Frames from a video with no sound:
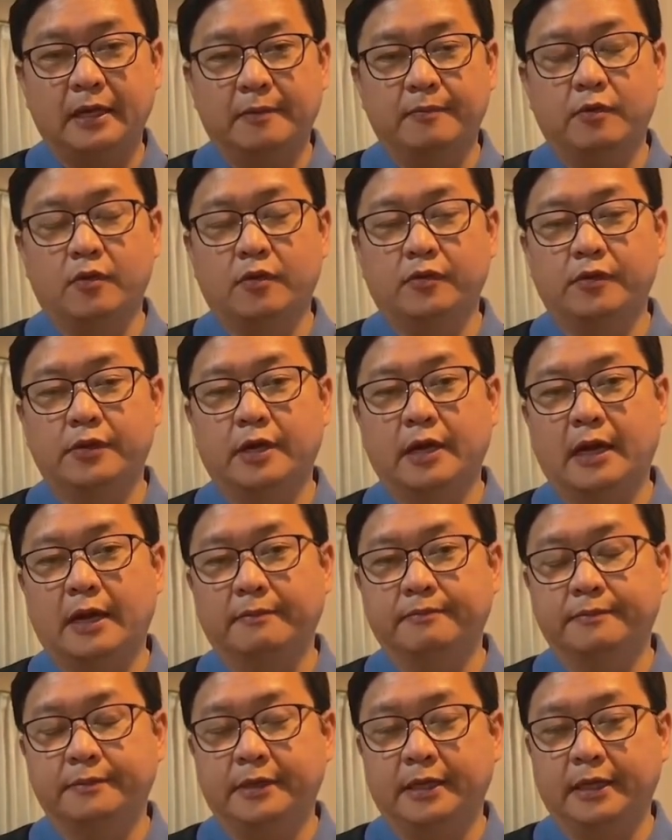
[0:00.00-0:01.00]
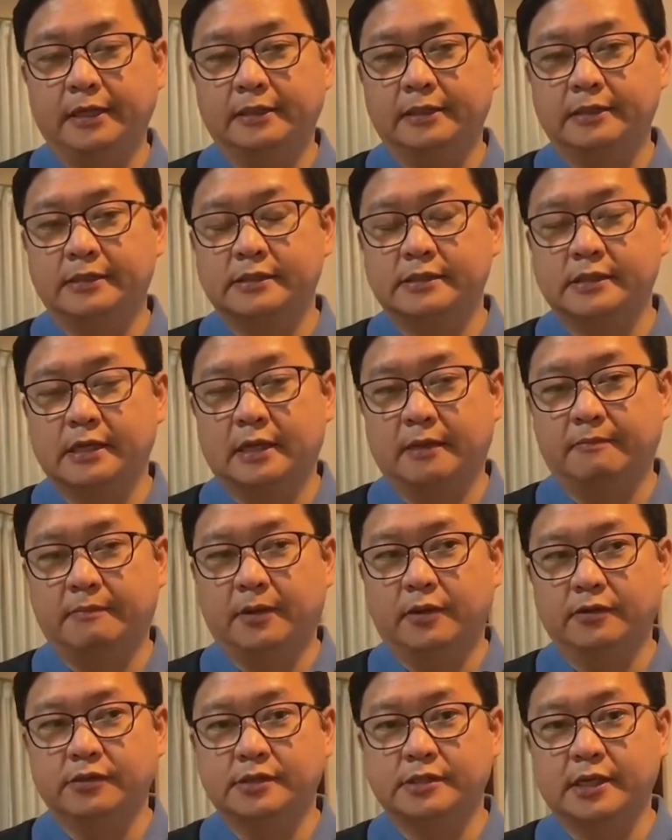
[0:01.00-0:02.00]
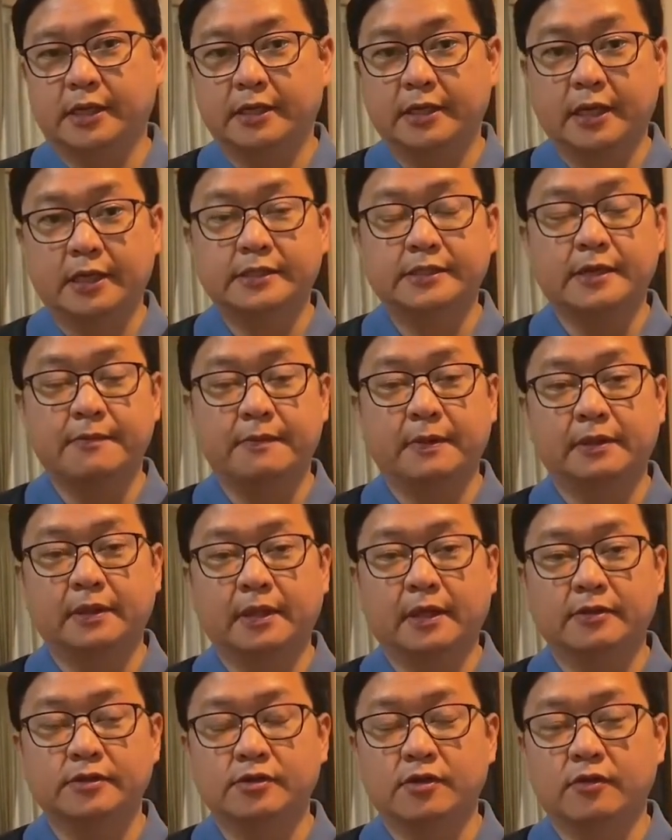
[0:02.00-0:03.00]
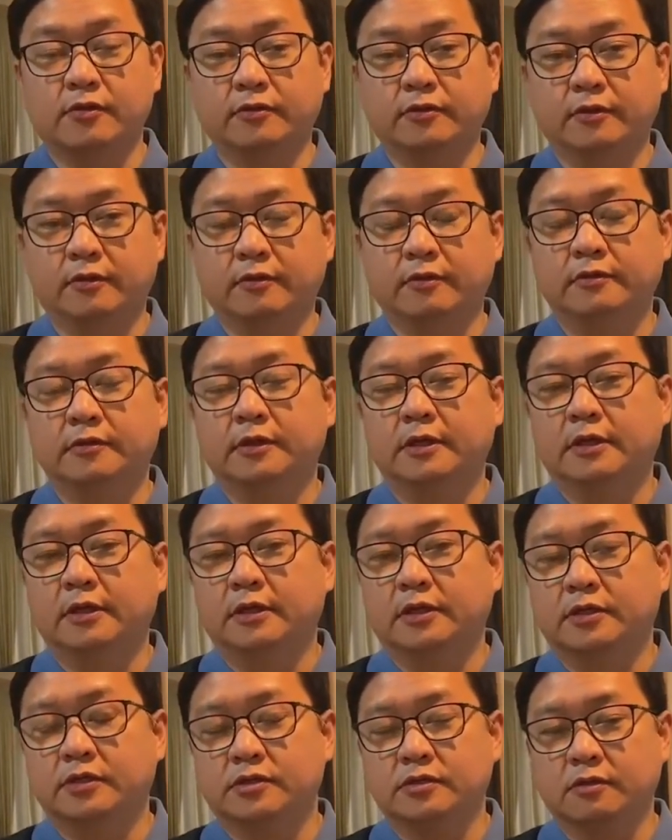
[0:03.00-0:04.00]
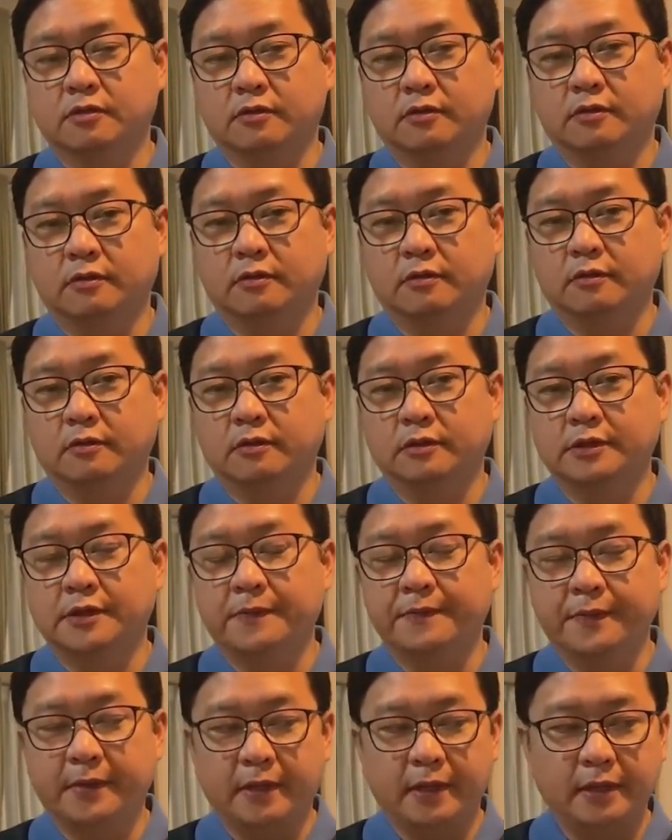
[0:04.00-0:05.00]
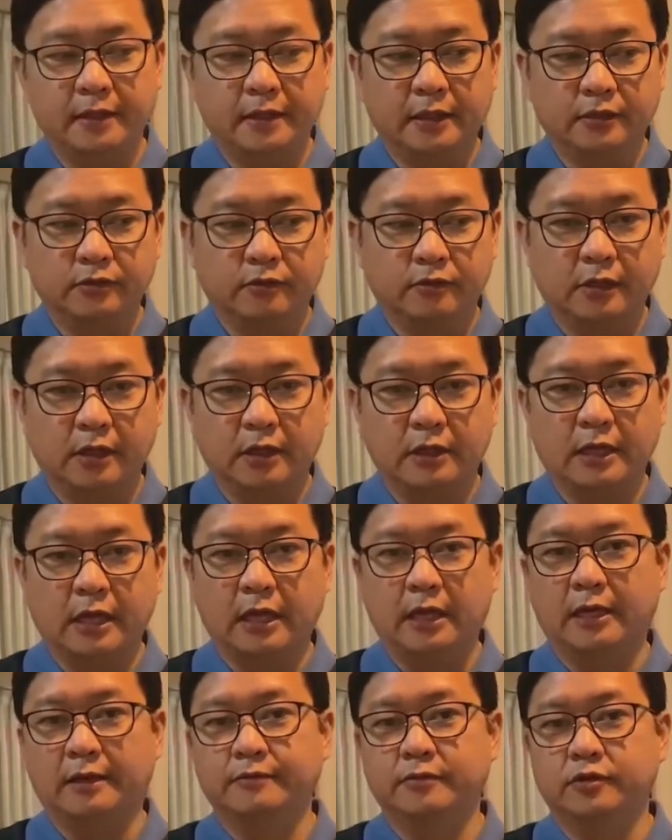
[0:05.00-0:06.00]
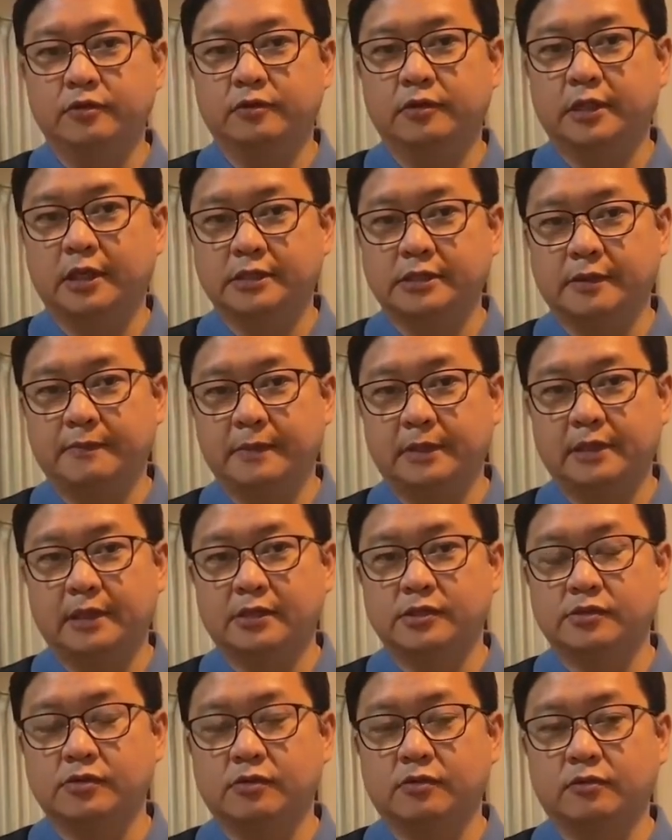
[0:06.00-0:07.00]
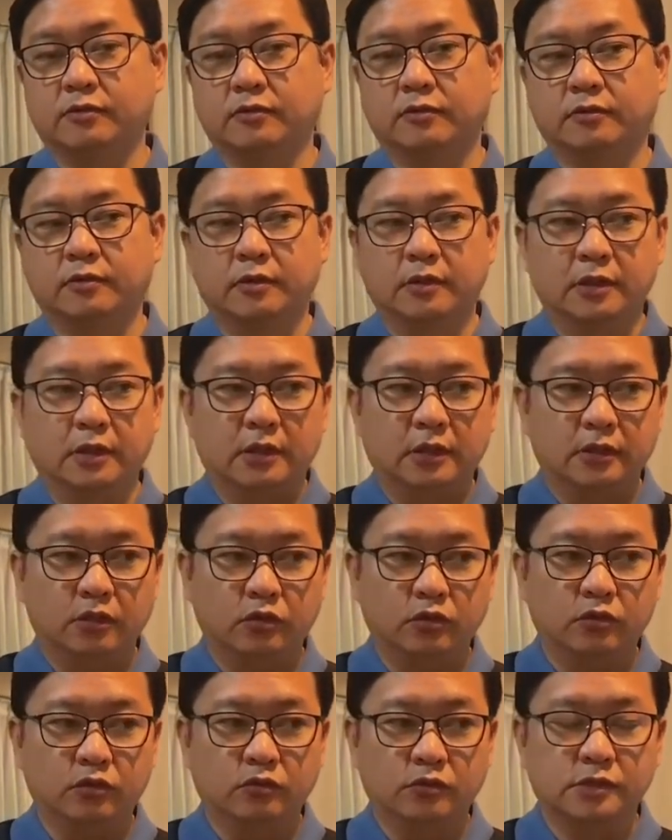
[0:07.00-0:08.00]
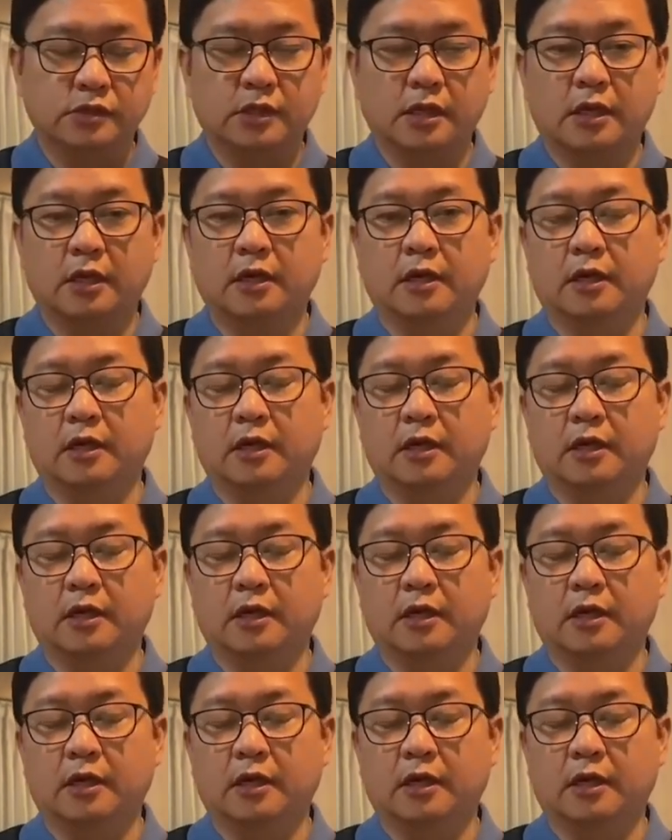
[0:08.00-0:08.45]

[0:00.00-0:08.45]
lang po ako ng updates about sa dexamethasone, no? So, siyempre, natural na alam niyo yung dexamethasone. Yun yung sa